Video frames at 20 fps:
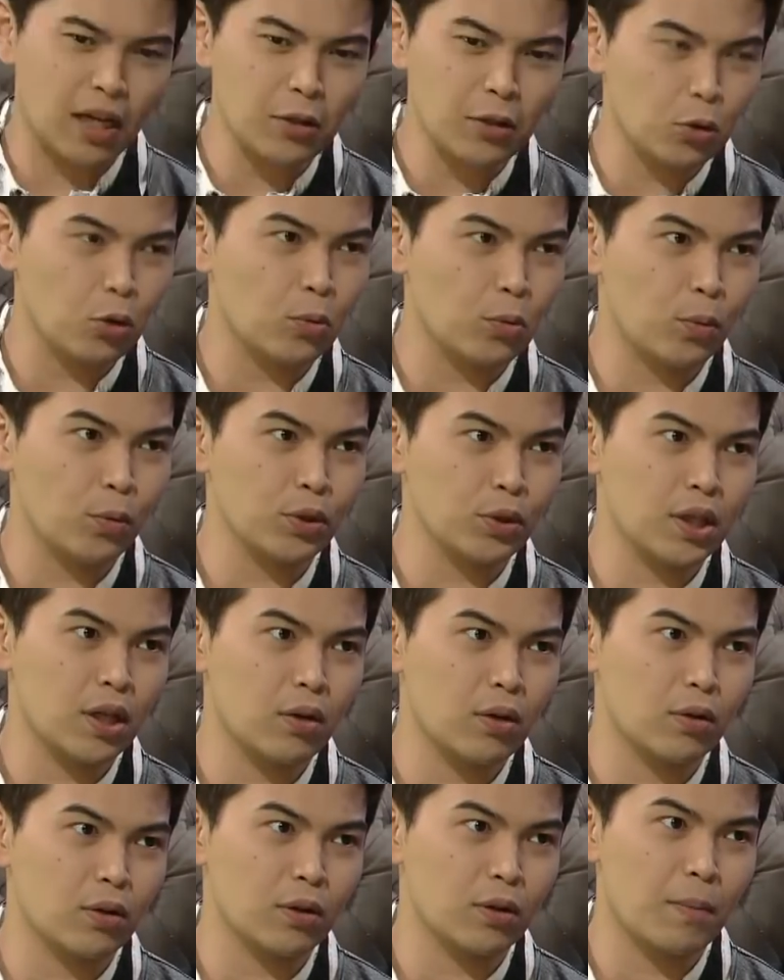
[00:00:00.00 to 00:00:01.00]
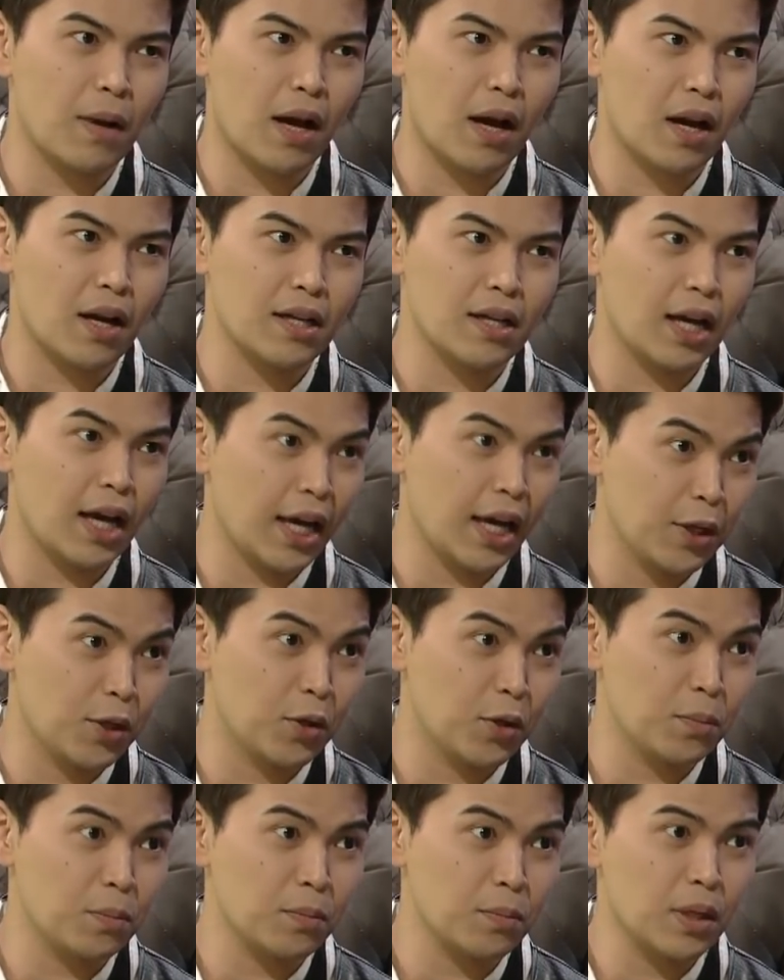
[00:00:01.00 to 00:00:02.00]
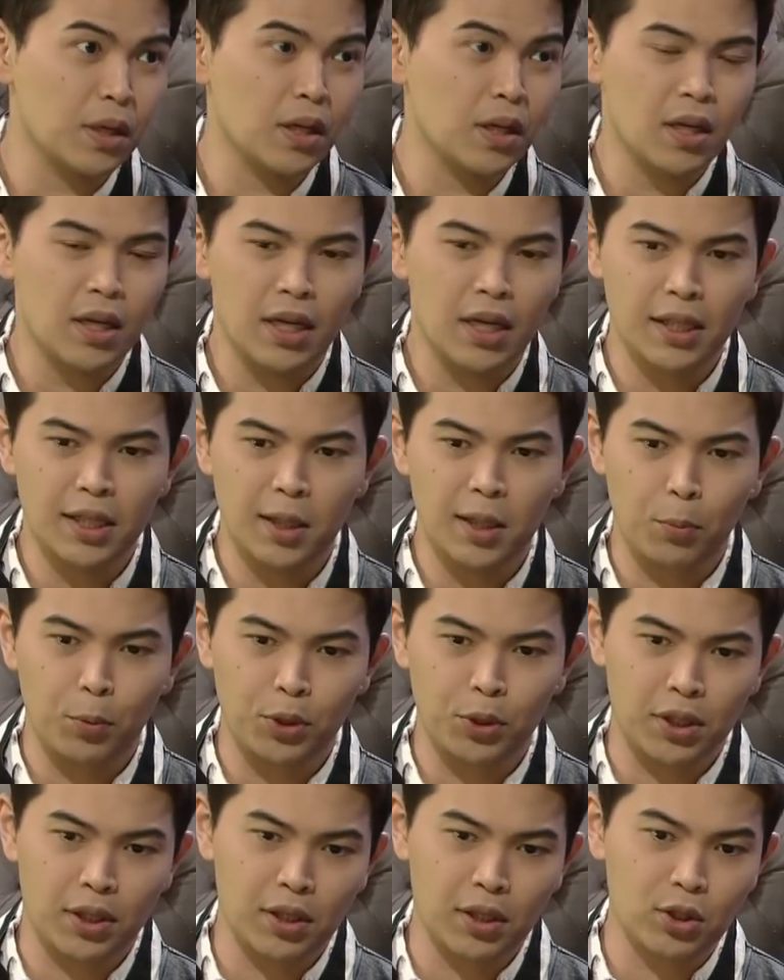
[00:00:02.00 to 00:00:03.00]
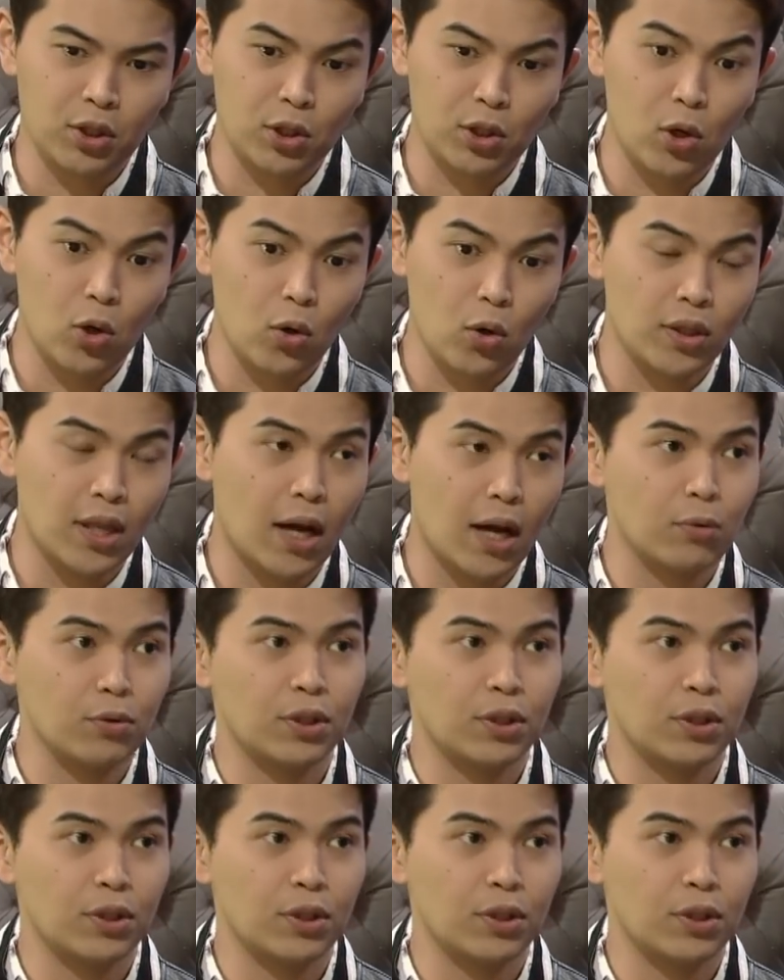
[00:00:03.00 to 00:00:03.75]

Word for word: antok po siya or baka nakainom. Hindi po siya nag-slow down